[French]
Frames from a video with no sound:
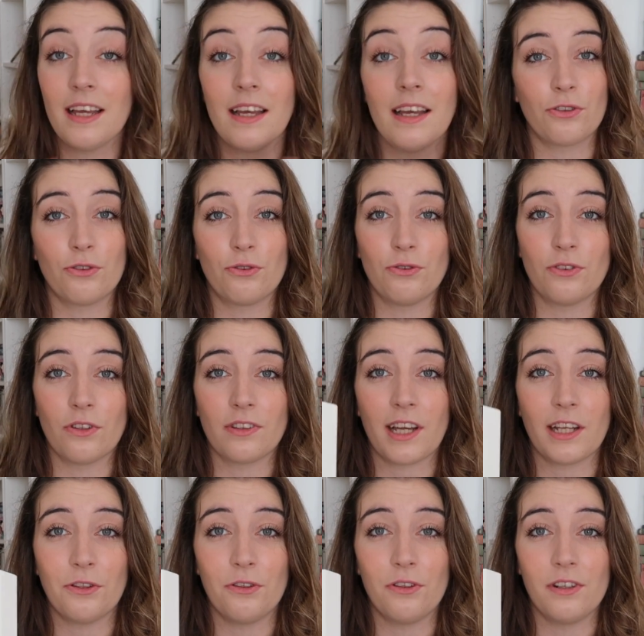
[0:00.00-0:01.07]
Je suis en train
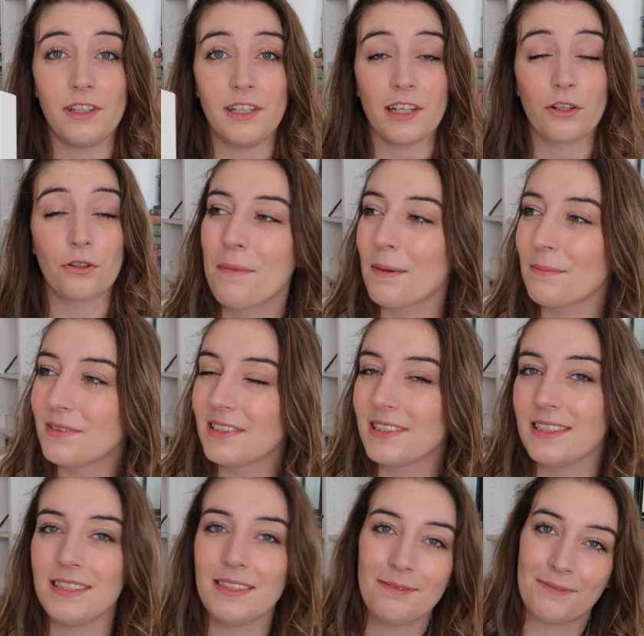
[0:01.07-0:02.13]
de le lire, même
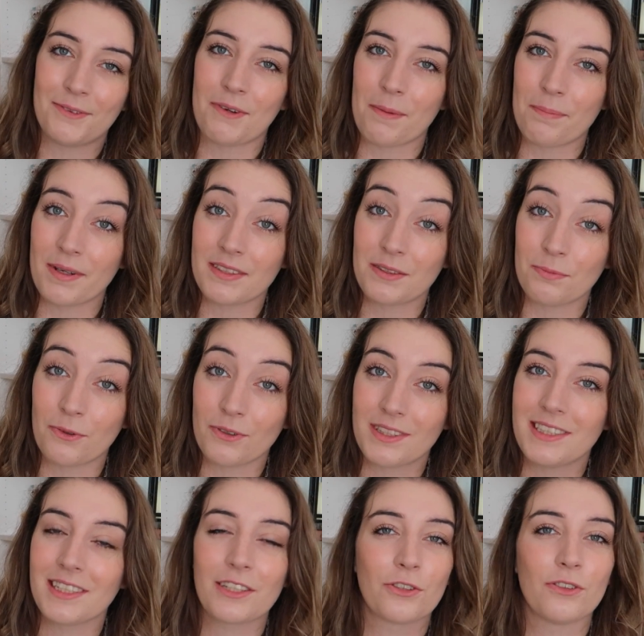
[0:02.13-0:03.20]
si, on va pas se
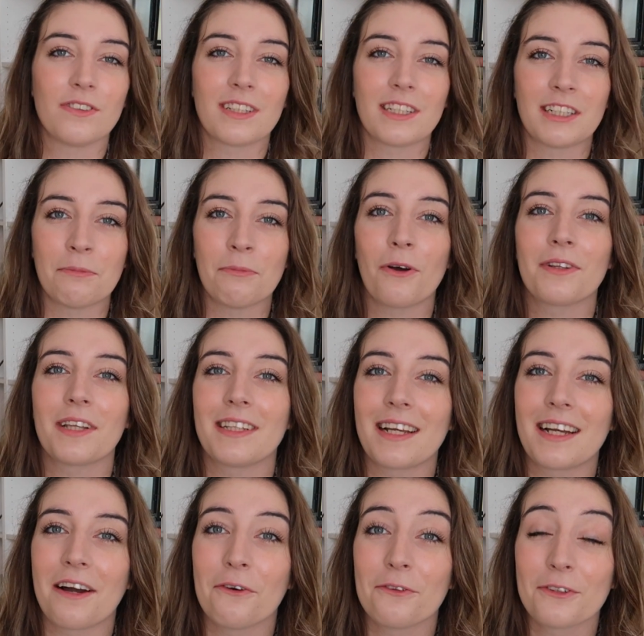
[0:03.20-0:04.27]
mentir, je ne serai jamais en retraite à
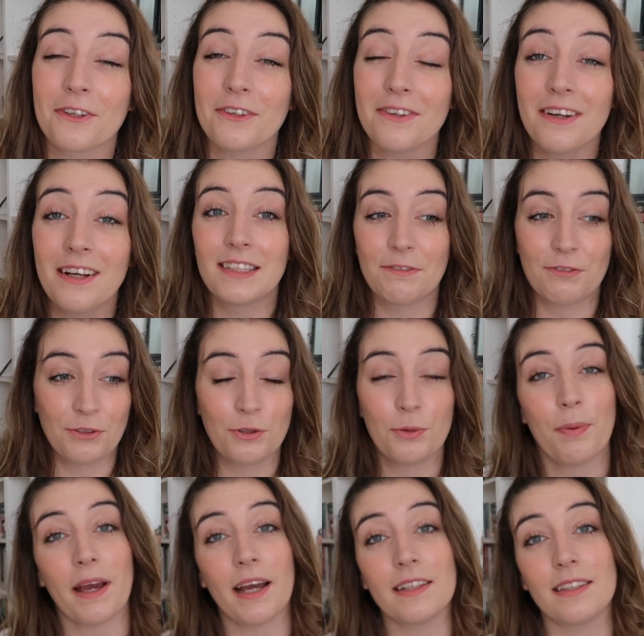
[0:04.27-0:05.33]
40 ans. C'est
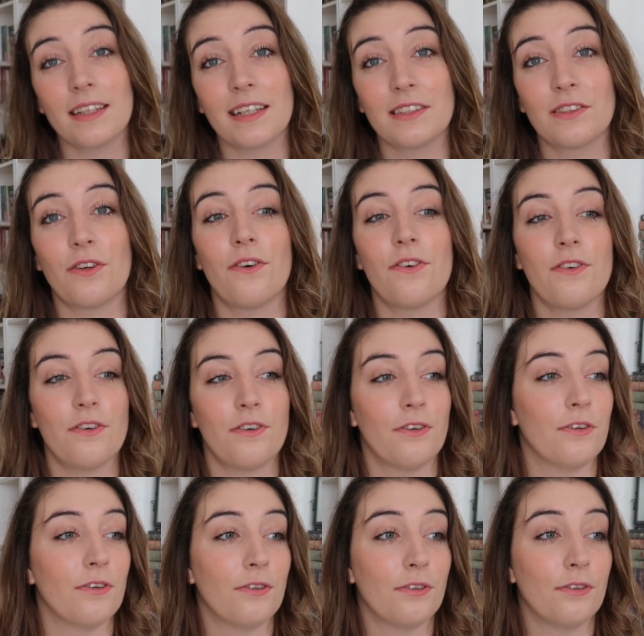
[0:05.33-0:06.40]
super intéressant,
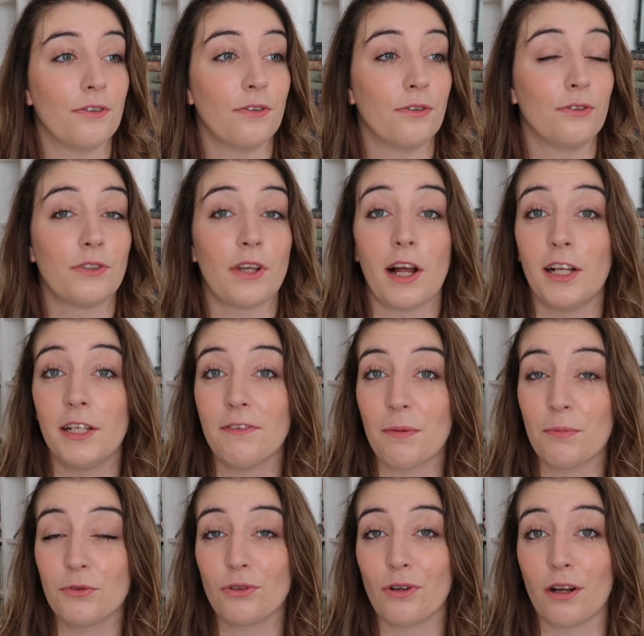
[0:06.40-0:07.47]
euh, c'est un livre un
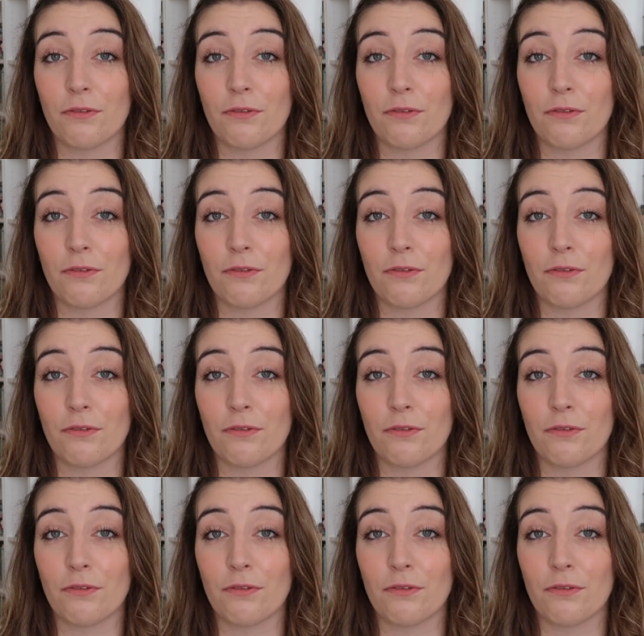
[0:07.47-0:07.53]
peu sur